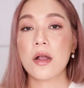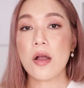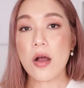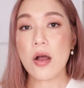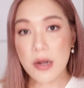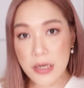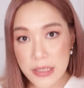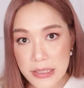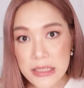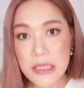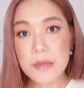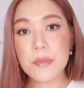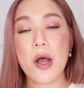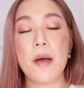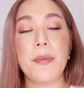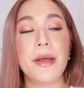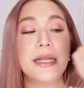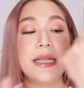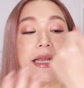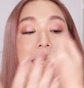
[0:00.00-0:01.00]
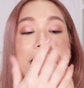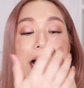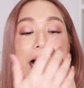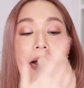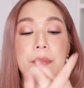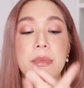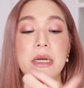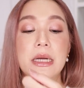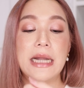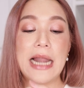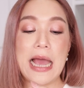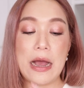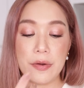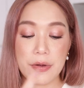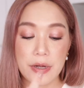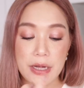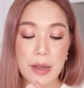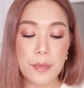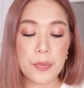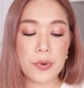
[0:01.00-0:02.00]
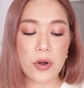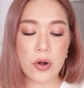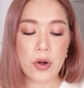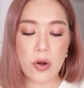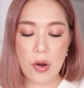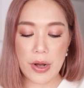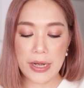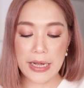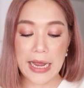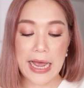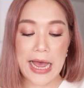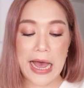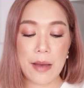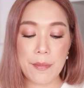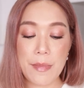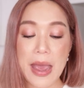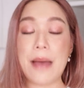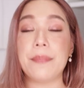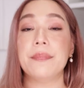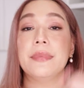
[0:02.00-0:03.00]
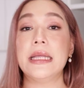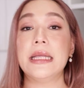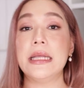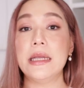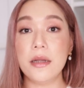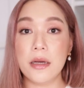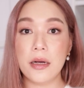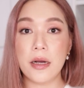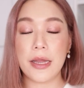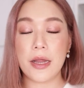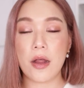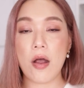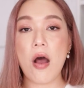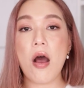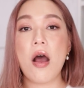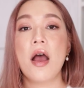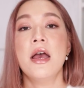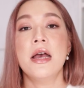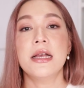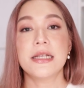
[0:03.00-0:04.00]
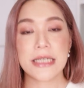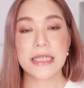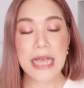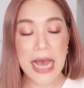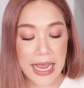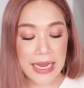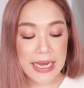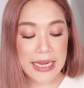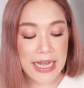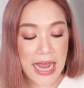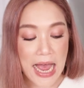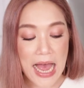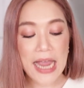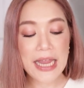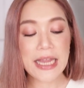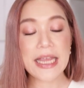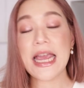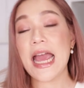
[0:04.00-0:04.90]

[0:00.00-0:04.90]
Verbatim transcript: ก็คือซึมเข้าไปที่หลังมือแล้วเรียบร้อยนะคะ แบบนี้เลยก็ใช้ได้